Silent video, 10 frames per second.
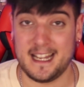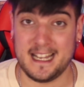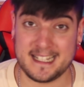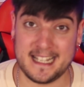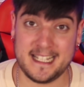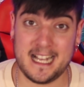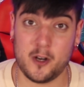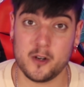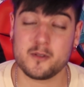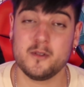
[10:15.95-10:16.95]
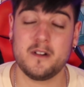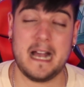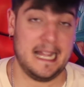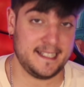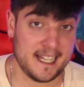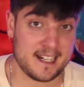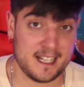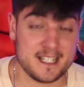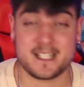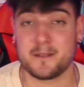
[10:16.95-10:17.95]
el que diga Goku a
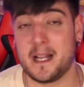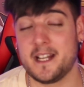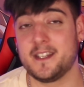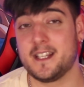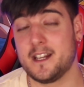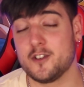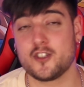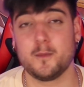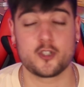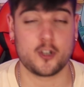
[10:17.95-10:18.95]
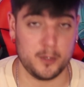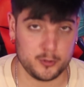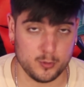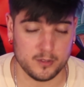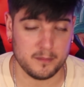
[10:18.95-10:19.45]
Tarles, ¿vale? De que no somos como tú,